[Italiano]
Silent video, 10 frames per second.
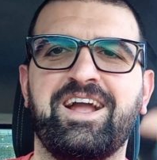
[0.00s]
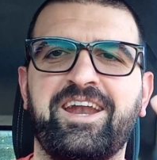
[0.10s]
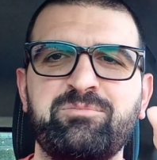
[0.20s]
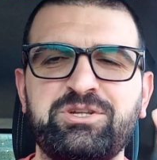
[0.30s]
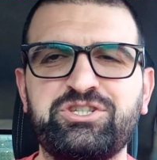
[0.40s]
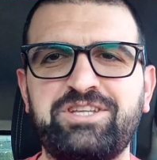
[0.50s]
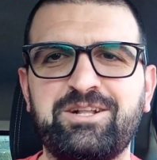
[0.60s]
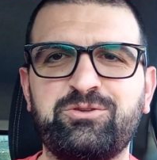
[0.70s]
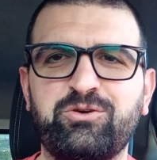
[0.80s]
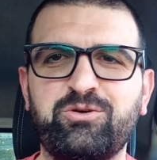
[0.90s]
Cari amici
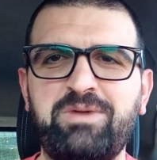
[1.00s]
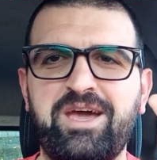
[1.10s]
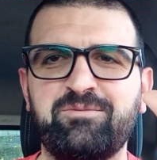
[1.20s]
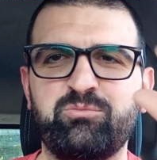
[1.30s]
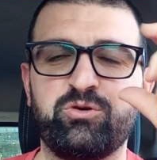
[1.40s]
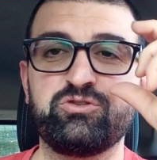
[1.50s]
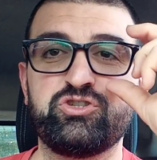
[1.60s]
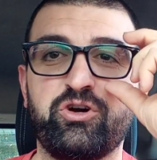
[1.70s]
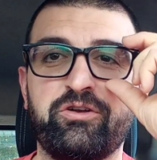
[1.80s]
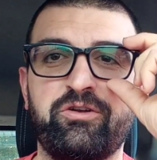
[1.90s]
del Dome,
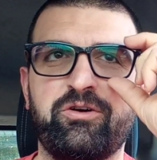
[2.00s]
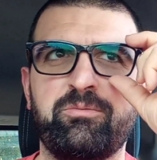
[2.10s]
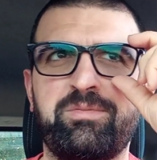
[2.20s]
buongiorno,